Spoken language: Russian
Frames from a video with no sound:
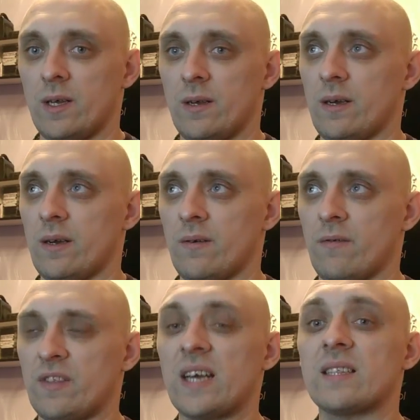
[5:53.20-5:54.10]
Э,
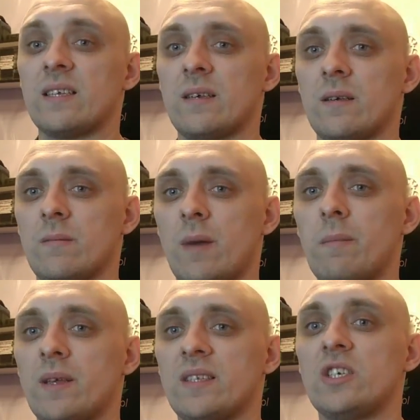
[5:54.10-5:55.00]
в данный
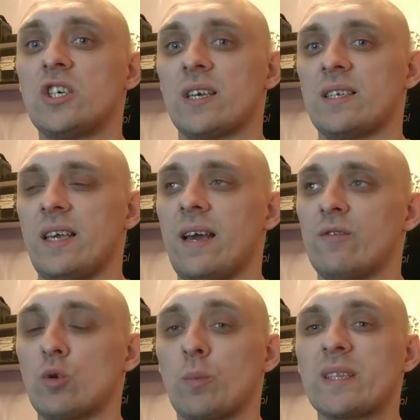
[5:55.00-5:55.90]
момент сейчас я
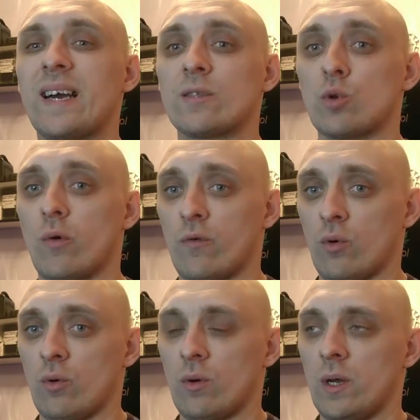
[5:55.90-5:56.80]
веду
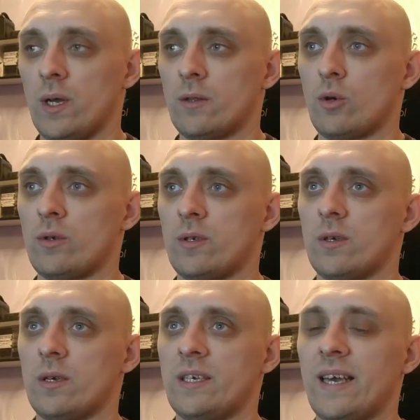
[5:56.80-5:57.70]
подготовку, то есть
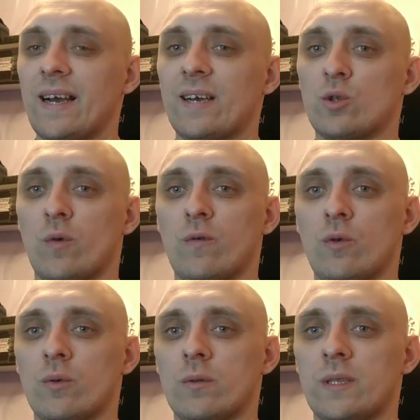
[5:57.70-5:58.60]
я
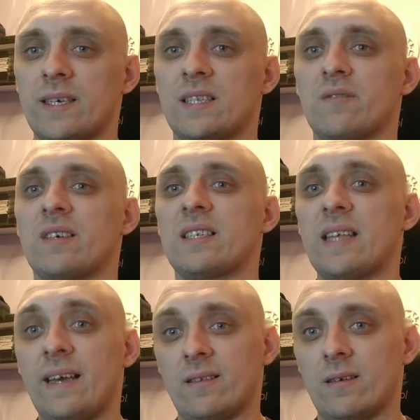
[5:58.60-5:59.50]
готовлю тестовый
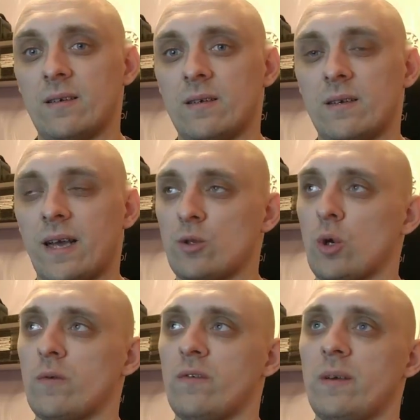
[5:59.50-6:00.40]
сайт,
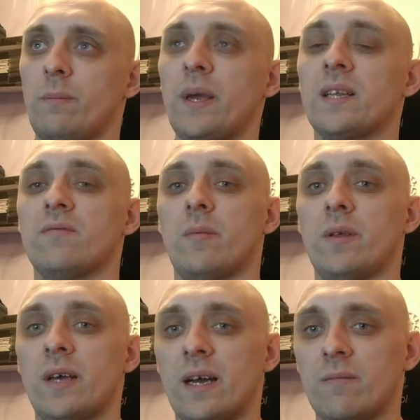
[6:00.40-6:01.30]
который вы перед
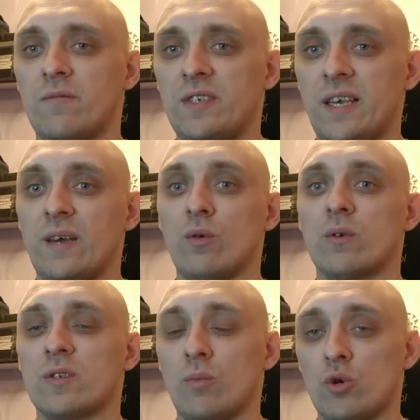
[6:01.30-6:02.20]
вебинаром все
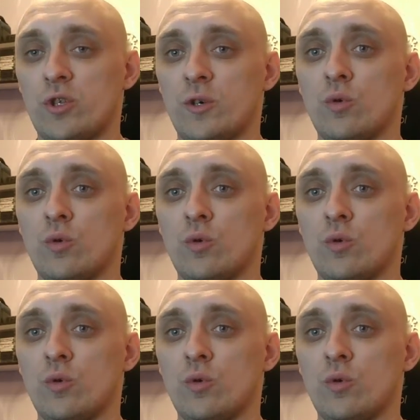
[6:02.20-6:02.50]
сможете